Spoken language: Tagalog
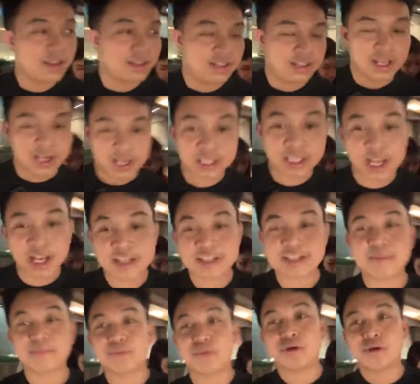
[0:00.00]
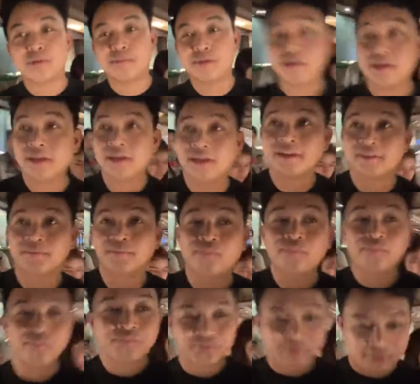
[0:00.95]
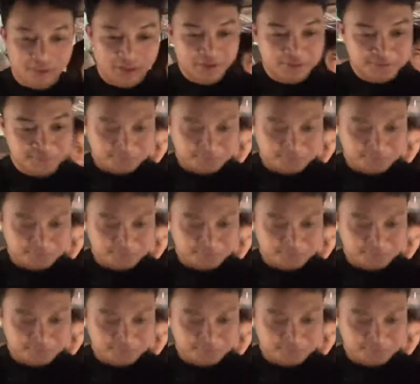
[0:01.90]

Nakatakas na po kami. Aircon yan, aircon.